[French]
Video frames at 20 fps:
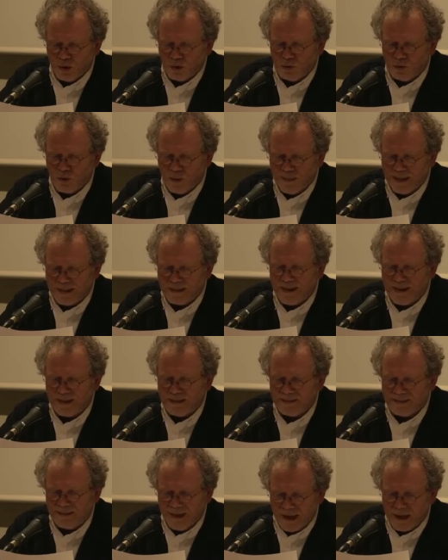doit mettre un
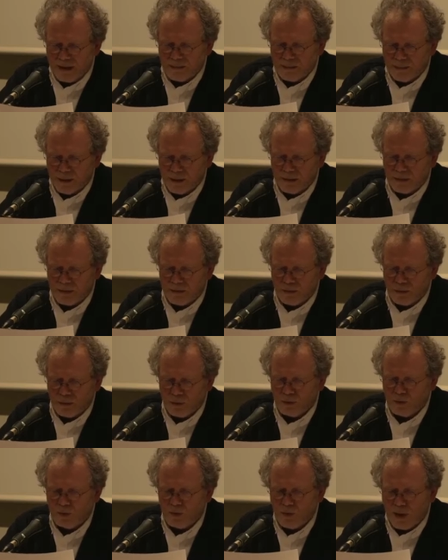terme
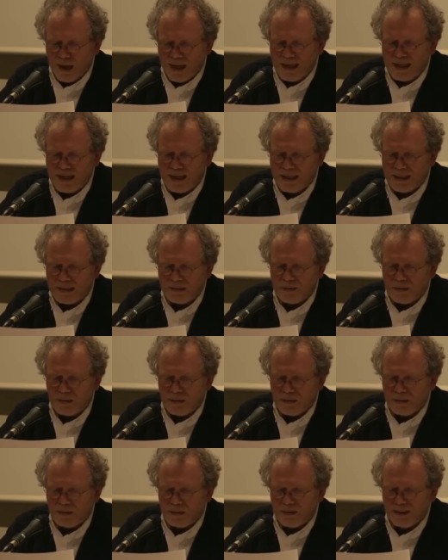au dualisme
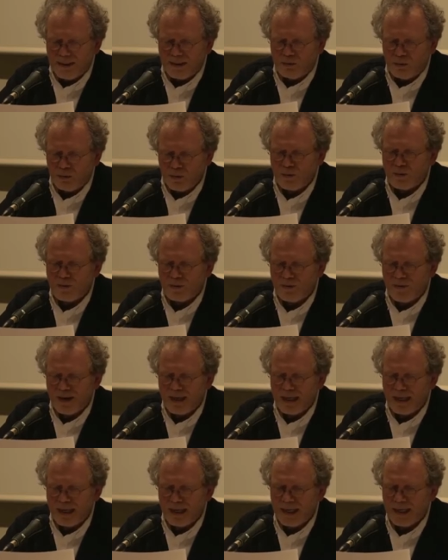des deux
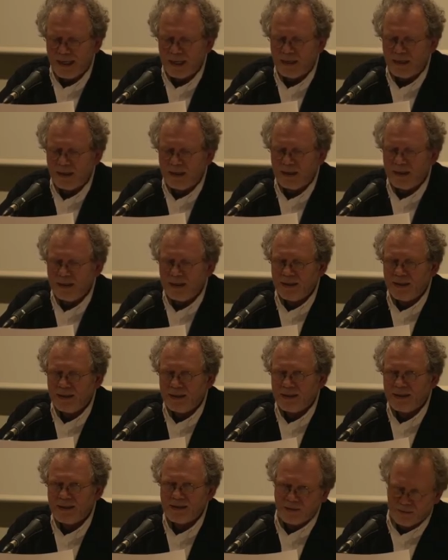sphères,
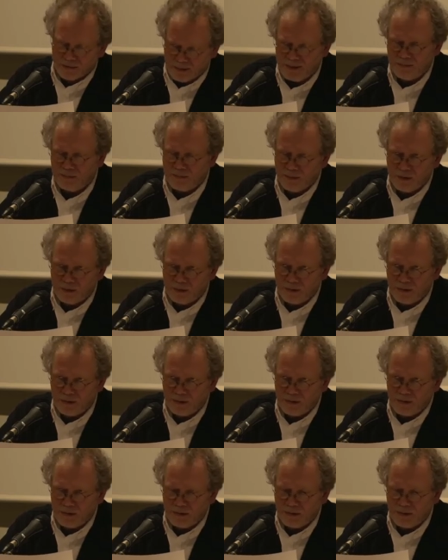sentiment
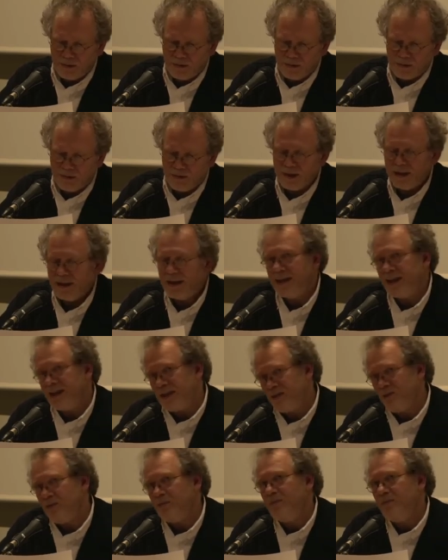et
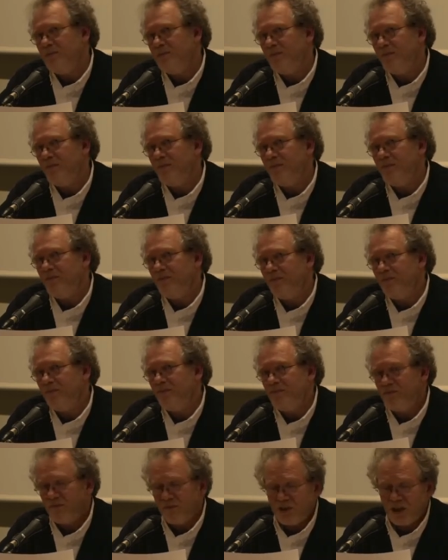raison.
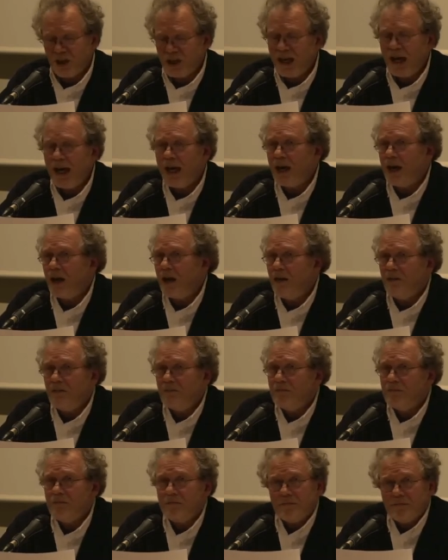C'est clair, hein
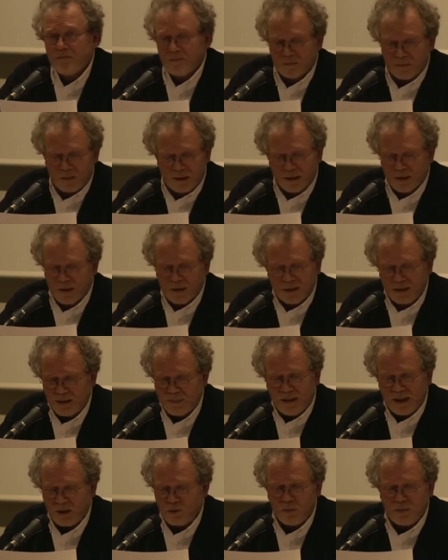C'est
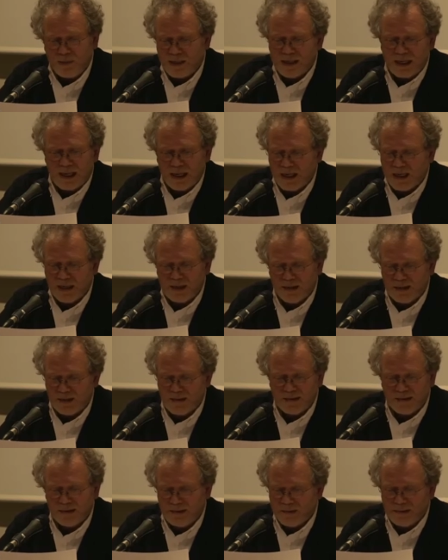pas compliqué.
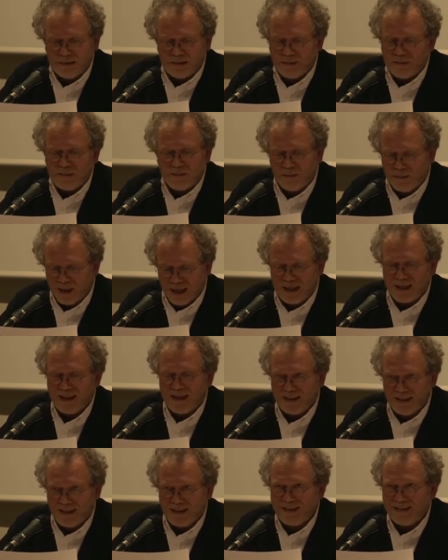
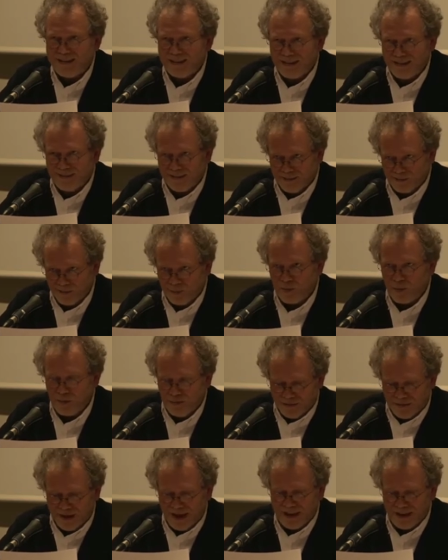Mais pour le
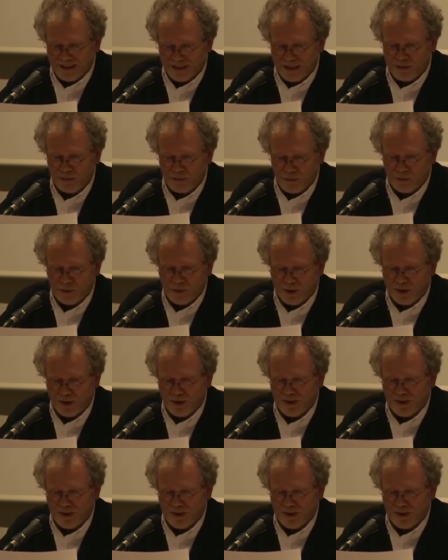faire, c'est dur.